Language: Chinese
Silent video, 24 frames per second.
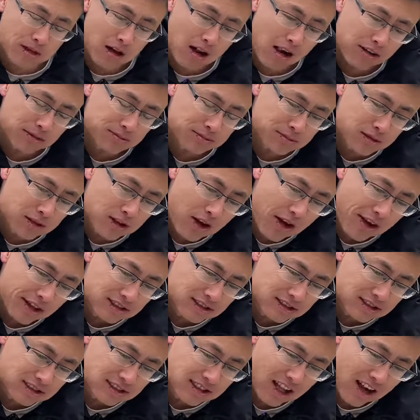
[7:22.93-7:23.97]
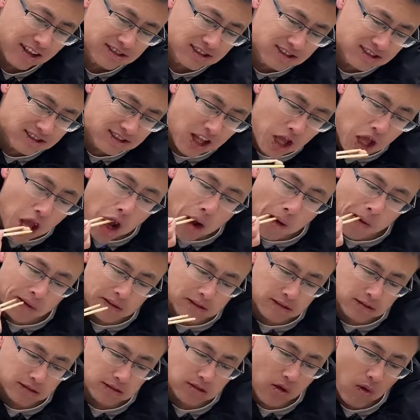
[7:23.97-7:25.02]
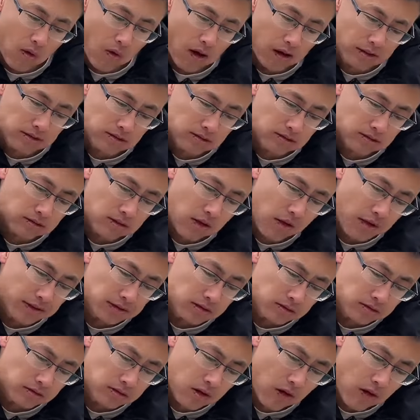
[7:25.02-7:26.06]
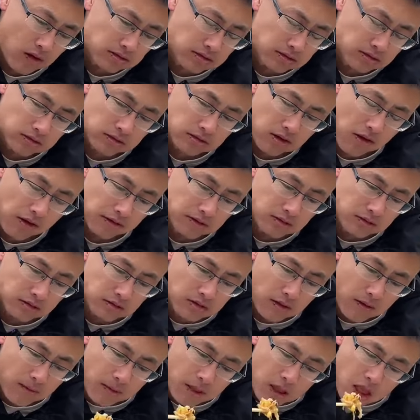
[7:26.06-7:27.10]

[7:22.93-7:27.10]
你还整了一个豆腐啊？一个豆腐，因为两个豆腐嘞。